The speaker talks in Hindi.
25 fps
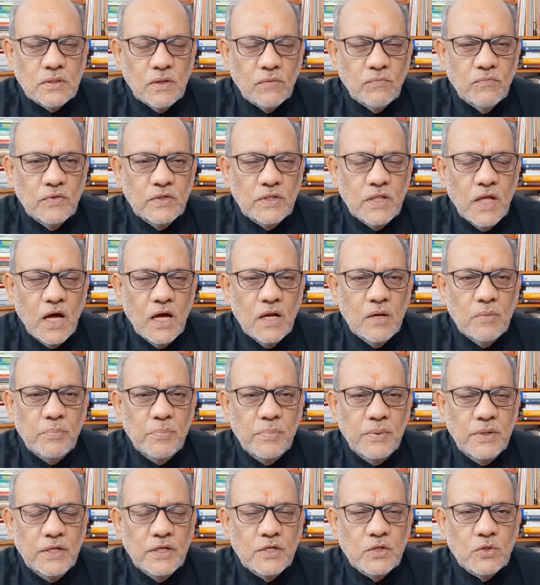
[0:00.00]
संविधान
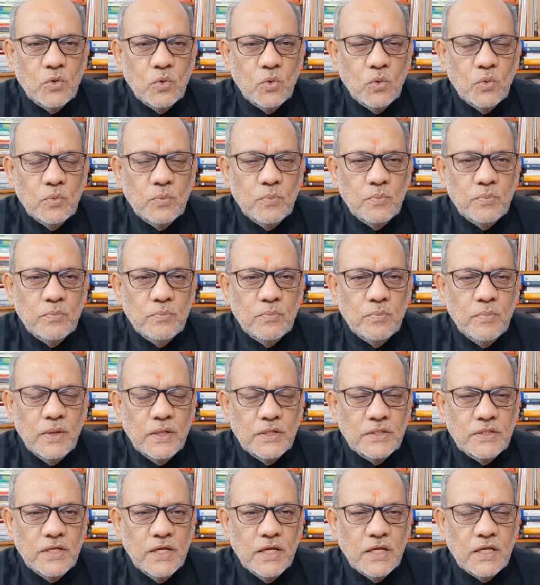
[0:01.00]
पीठ को
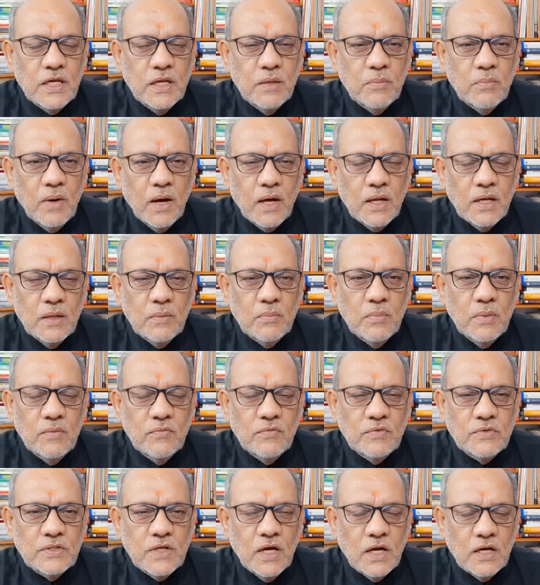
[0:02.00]
भेजने के बारे में
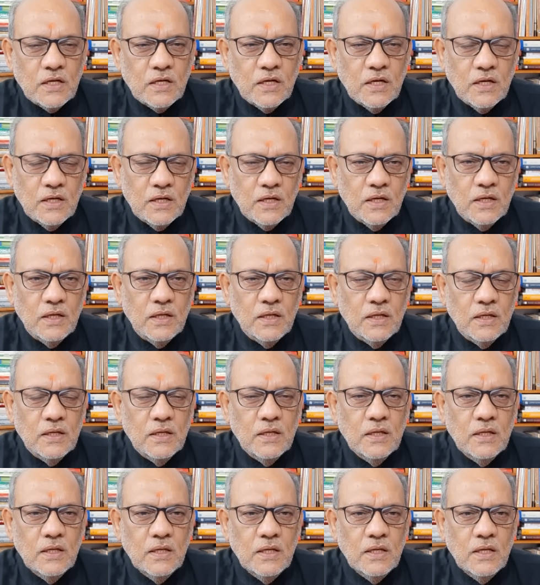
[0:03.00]
विचार कर रहे हैं
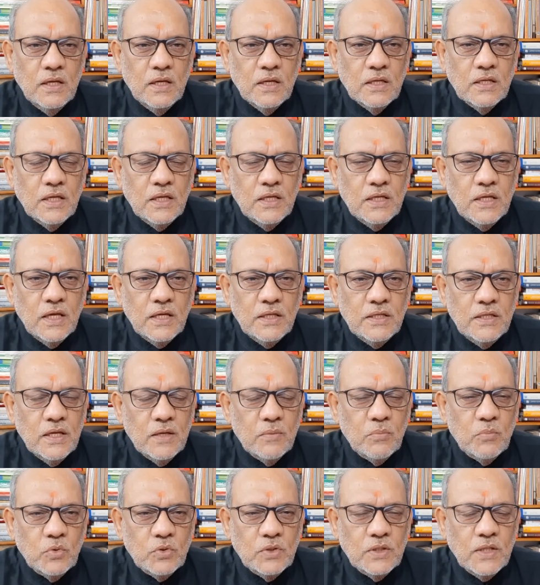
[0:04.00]
कि ये
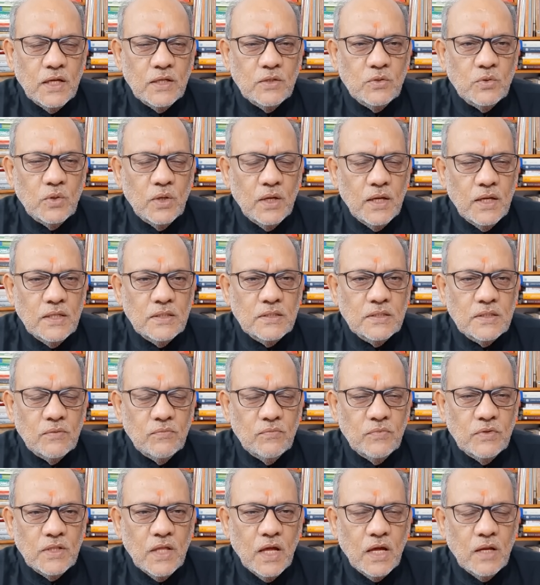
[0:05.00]
ये मुद्दा जो है
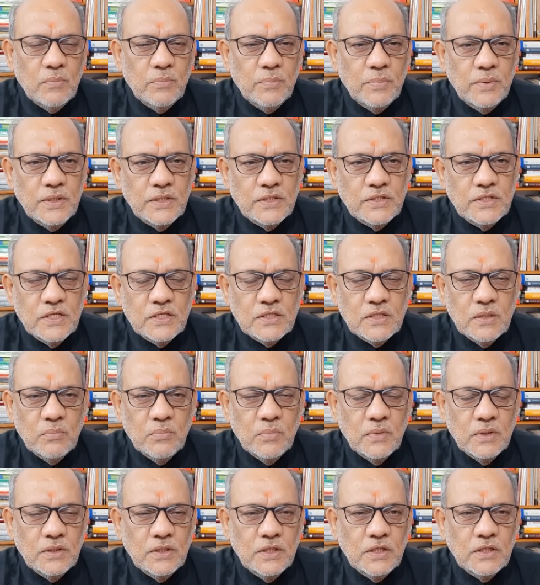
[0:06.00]
संविधान पीठ से
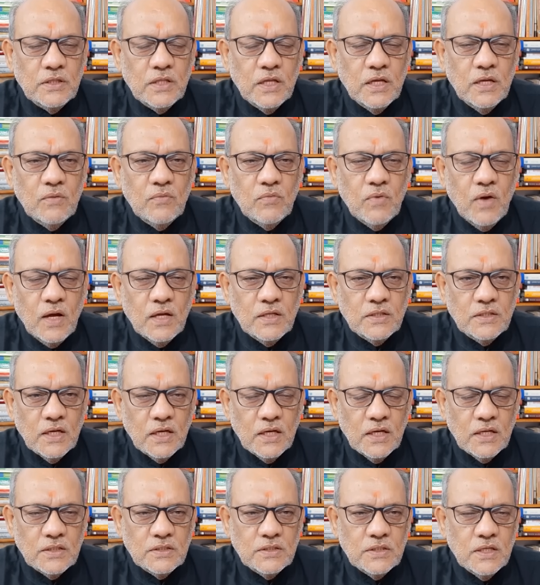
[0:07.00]
संबंधित है वहाँ
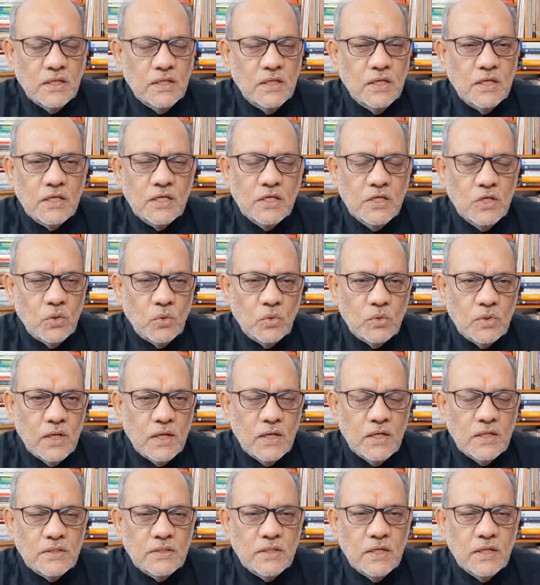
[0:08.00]
जाना चाहिए क्यों
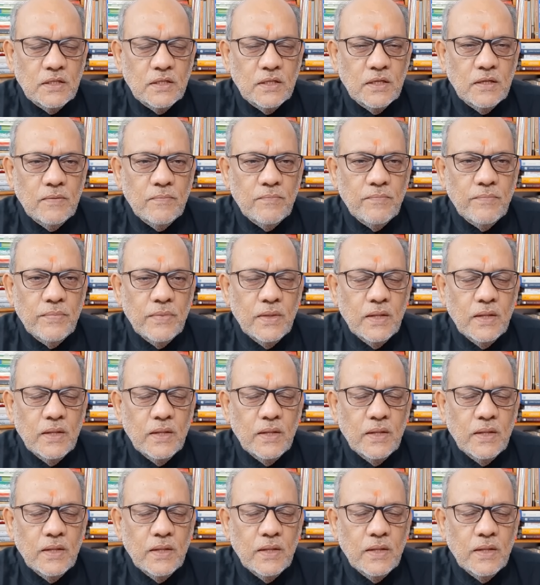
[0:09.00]
जाना चाहिए